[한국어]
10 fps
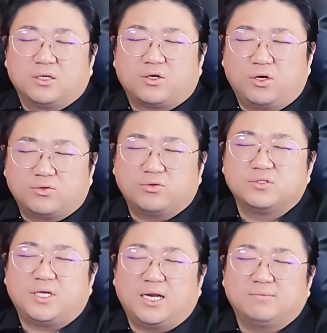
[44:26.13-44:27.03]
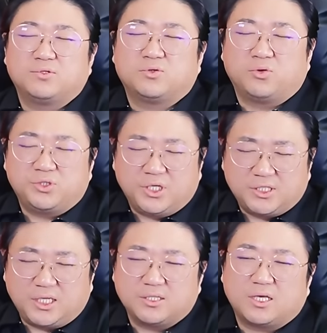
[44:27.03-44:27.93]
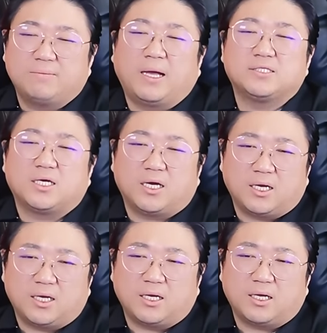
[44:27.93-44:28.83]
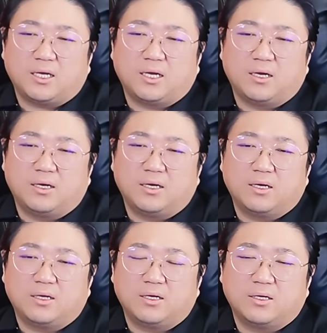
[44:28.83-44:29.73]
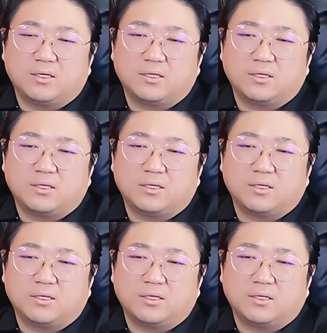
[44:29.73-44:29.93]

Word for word: 결국은 사람은 도시에 사는 게 맞아. 아.